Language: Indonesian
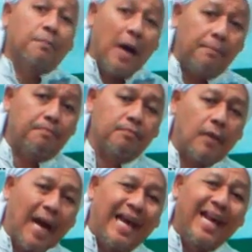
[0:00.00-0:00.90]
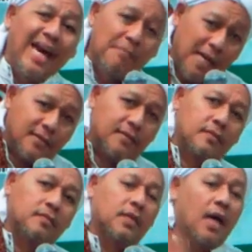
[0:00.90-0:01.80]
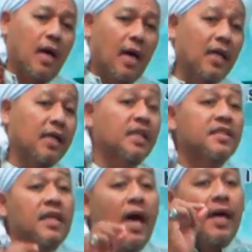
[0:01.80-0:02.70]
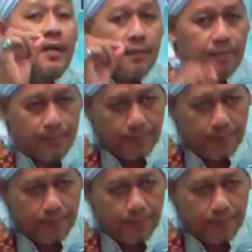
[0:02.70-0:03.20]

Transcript: Sebab alamat al-insan